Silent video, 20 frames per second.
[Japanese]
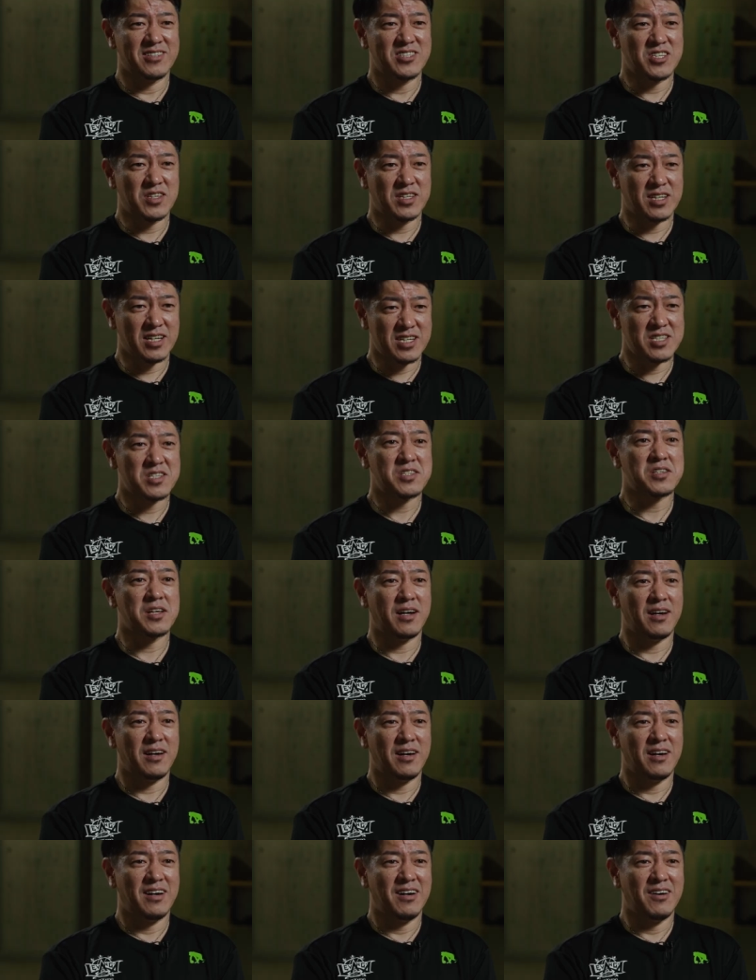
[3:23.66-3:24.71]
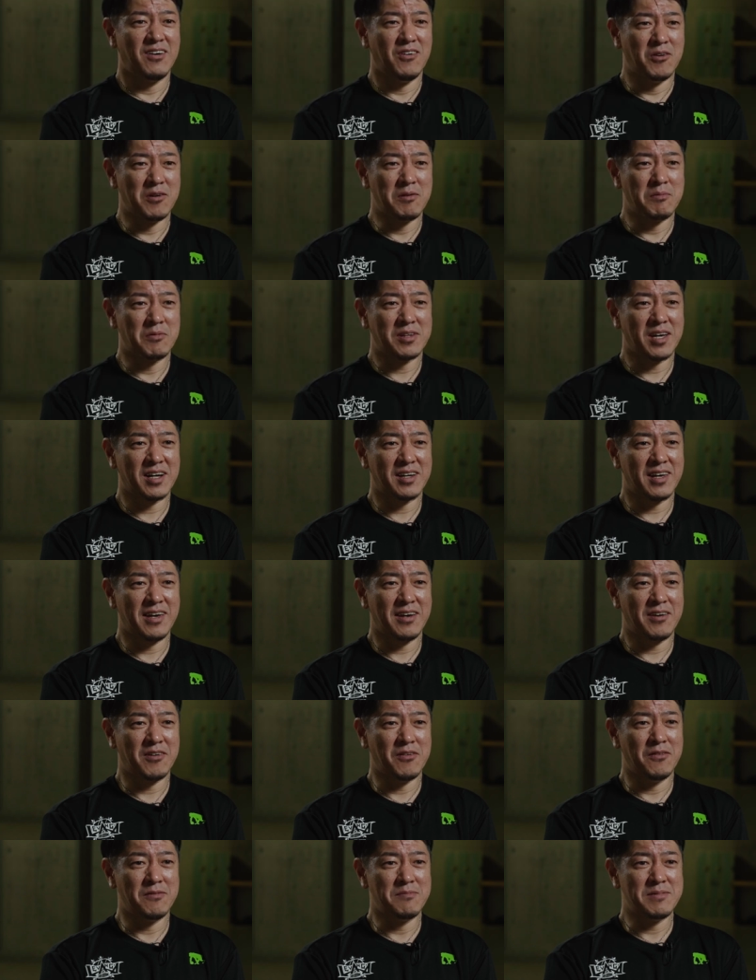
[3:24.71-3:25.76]
しっかりした織茂武
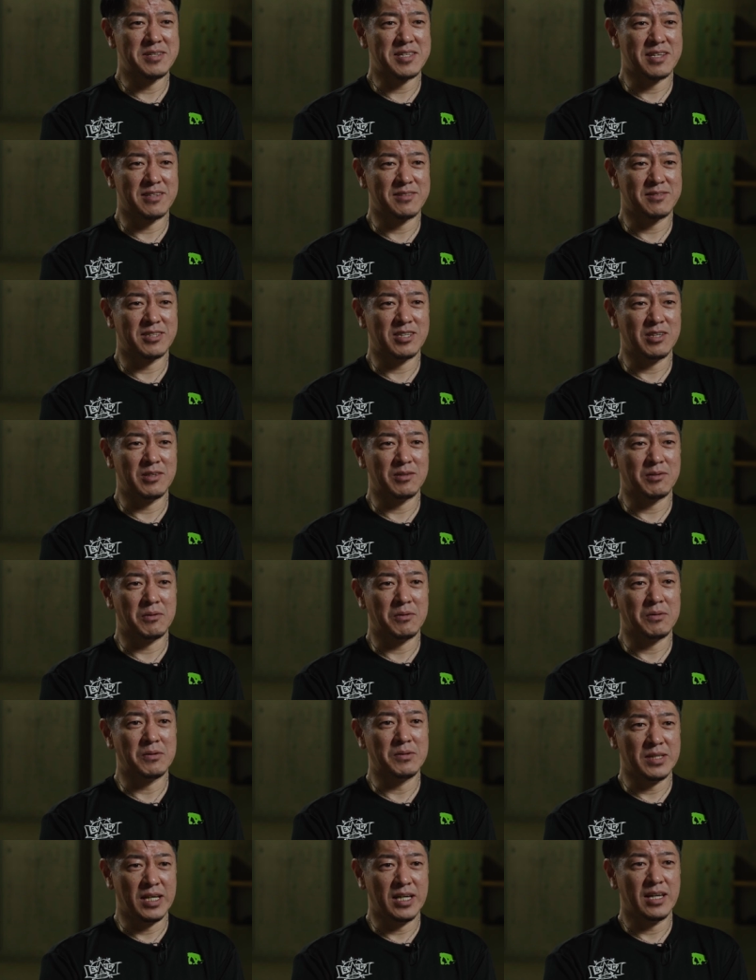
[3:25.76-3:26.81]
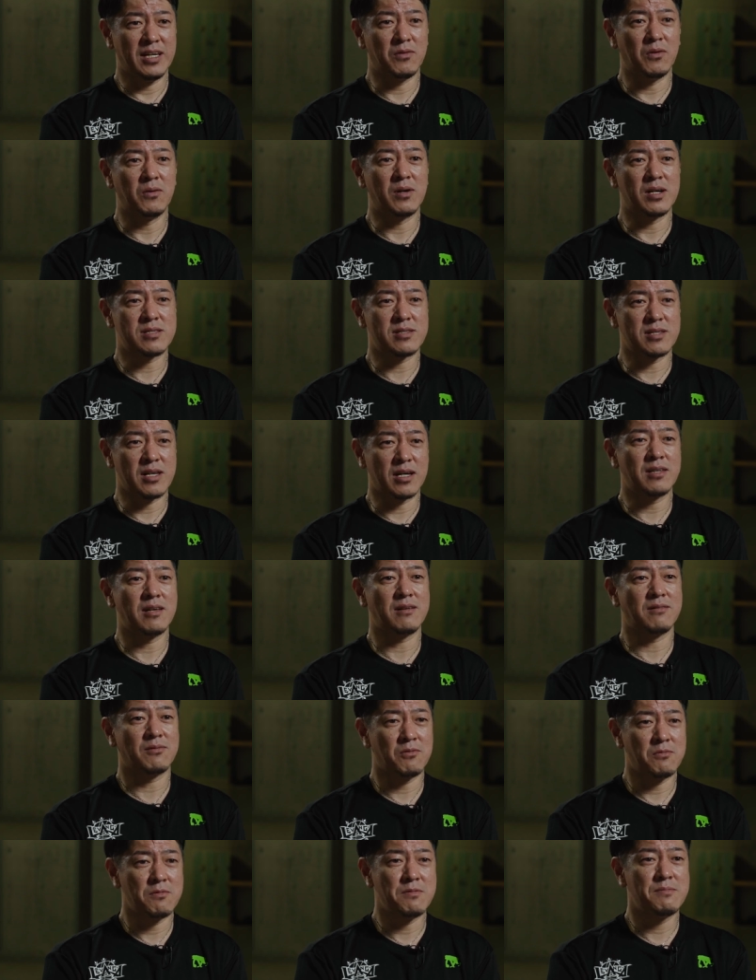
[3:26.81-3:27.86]
彦を見せるっていうところにフォーカスできてる
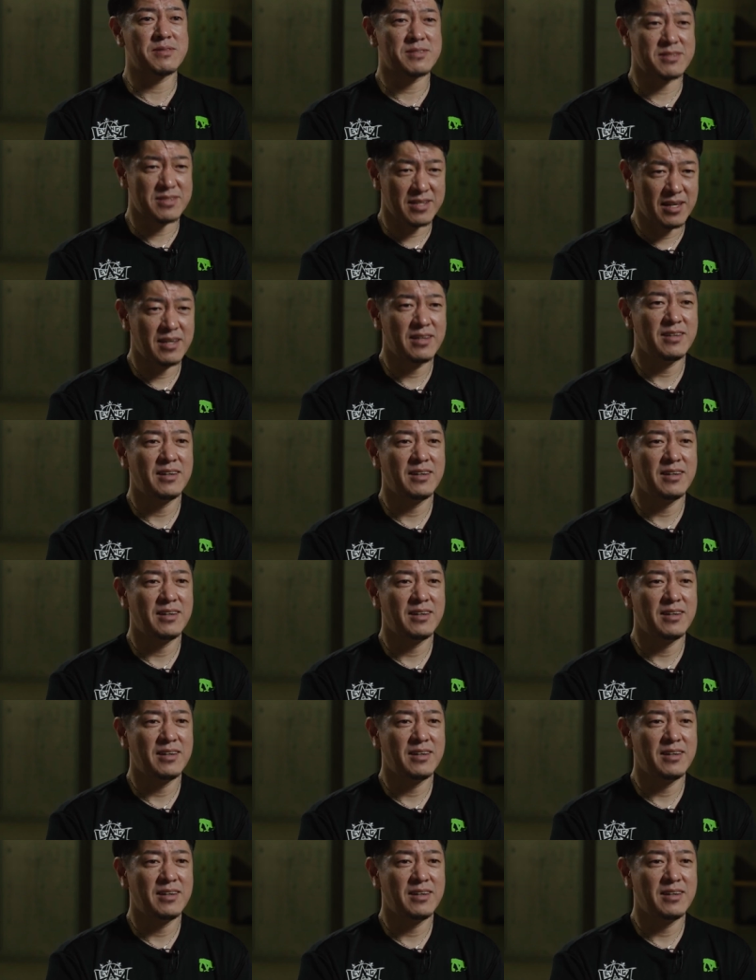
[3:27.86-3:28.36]
と思いますね